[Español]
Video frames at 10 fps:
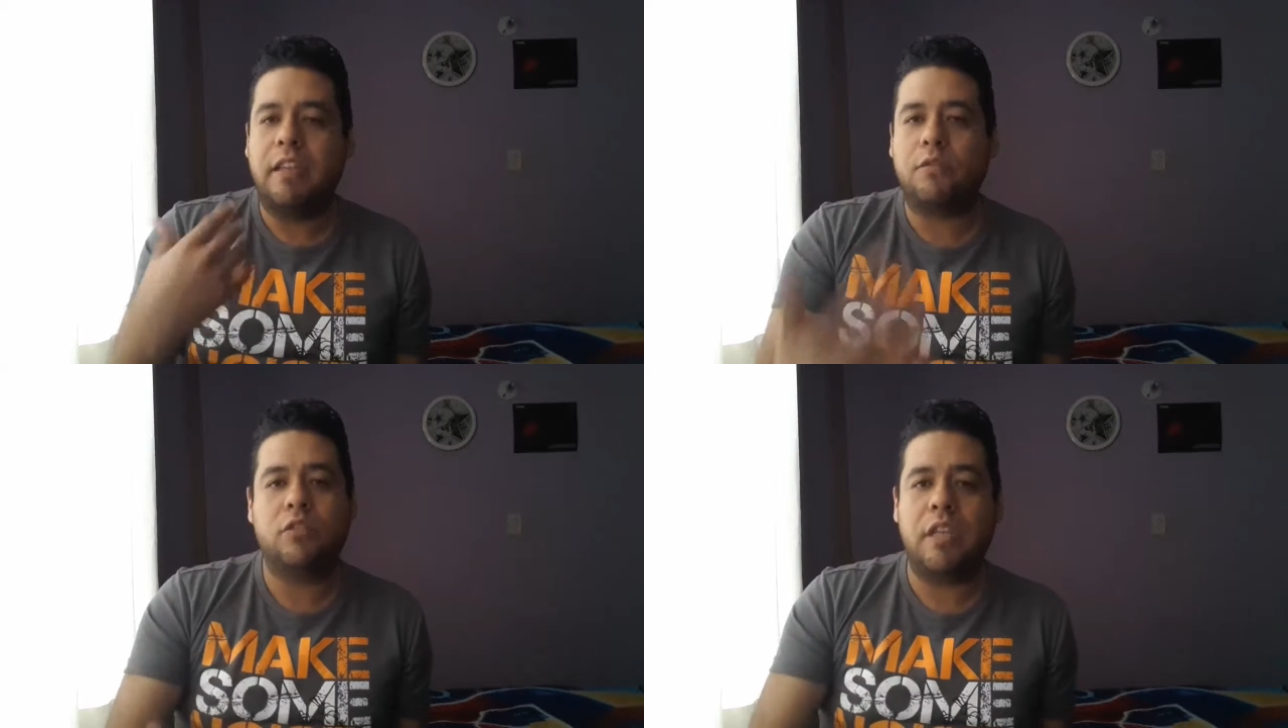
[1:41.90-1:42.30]

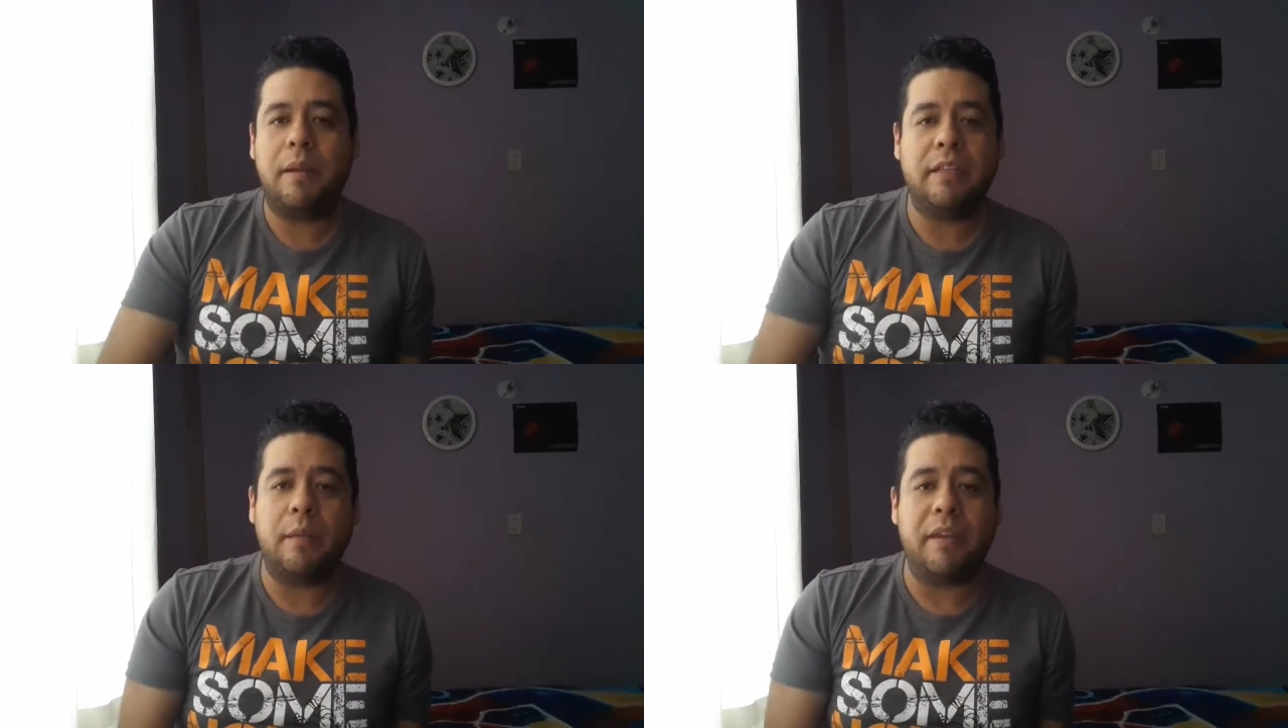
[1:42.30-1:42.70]
te
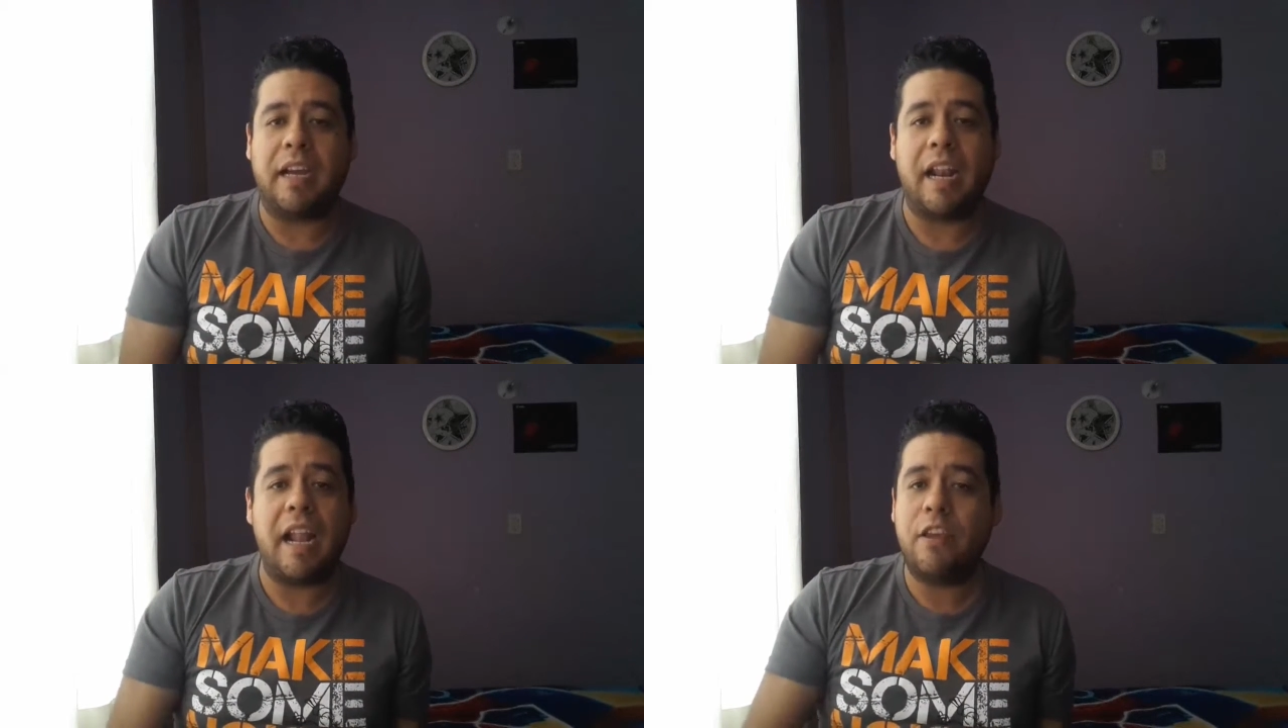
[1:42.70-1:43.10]
suscribes a mi
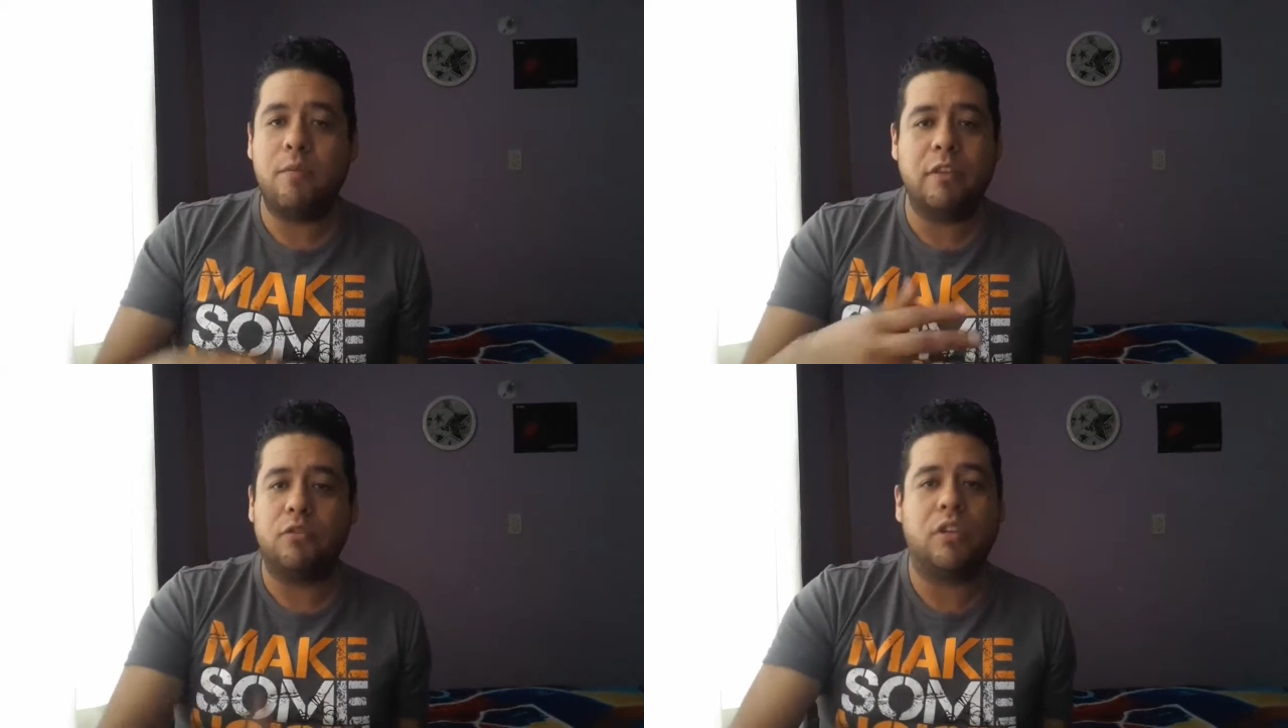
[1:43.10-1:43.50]
canal y
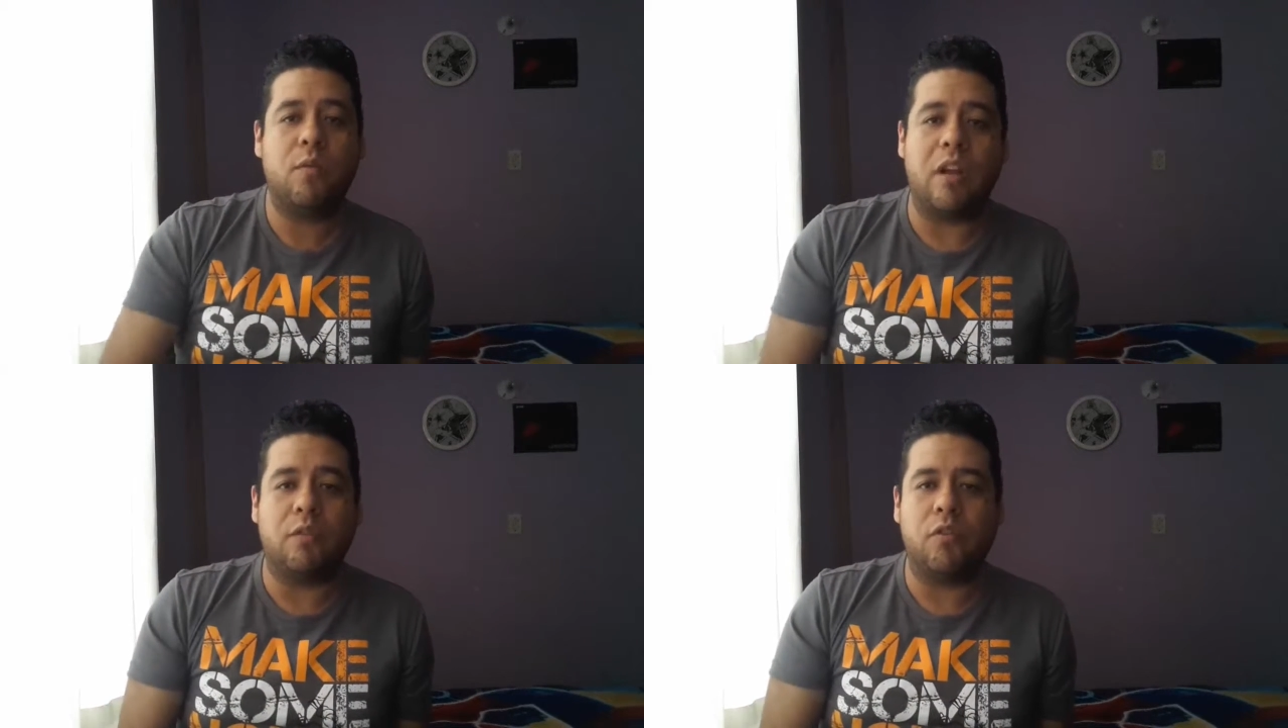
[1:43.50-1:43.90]
yo me
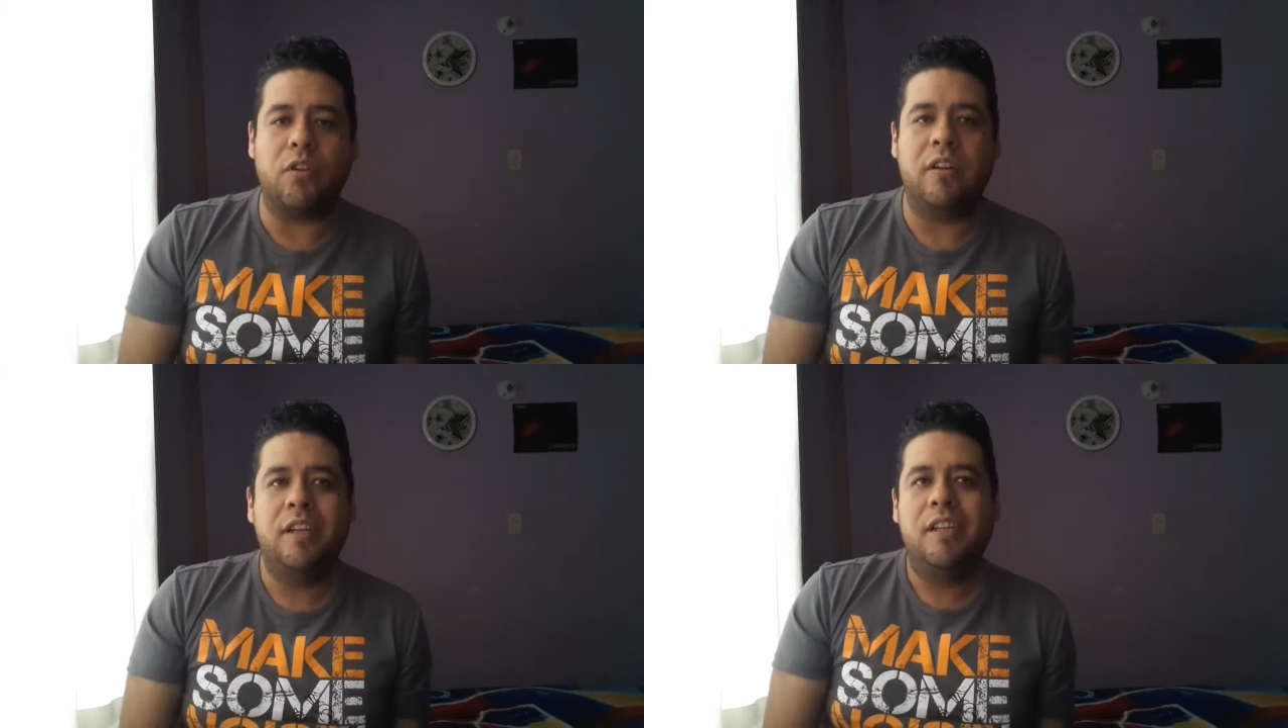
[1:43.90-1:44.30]
suscribo al
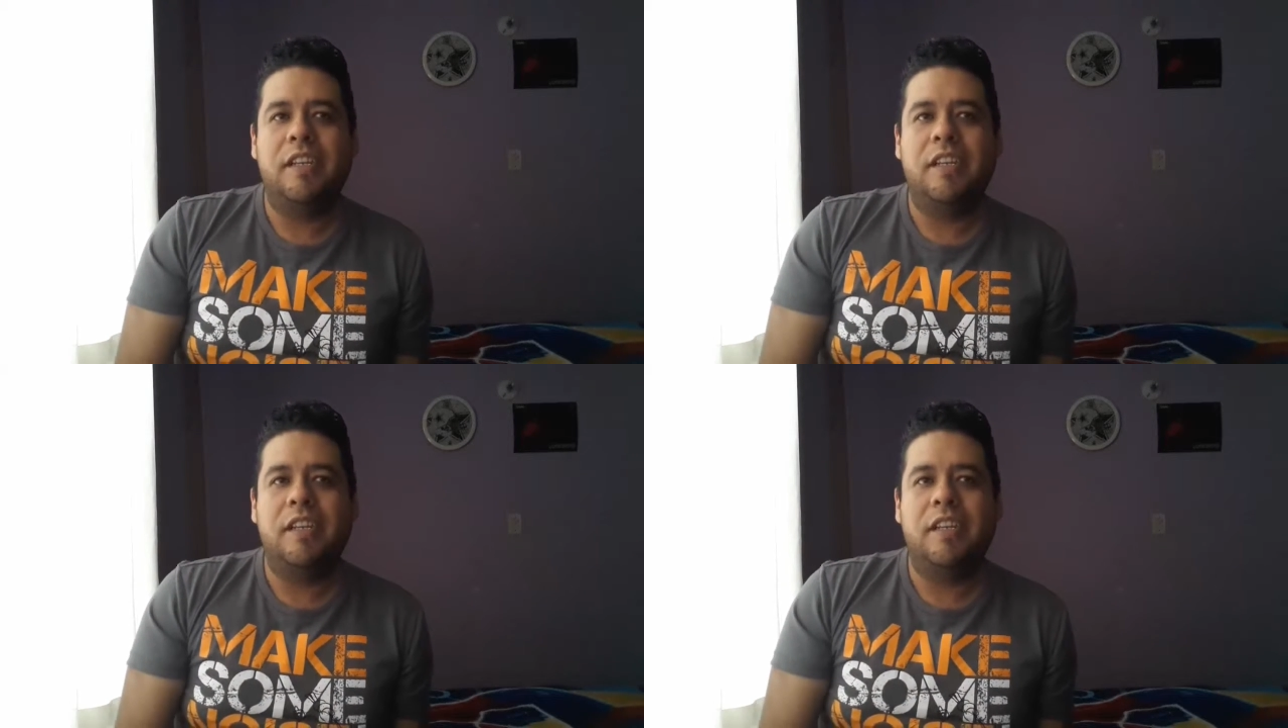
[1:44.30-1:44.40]
tuyo.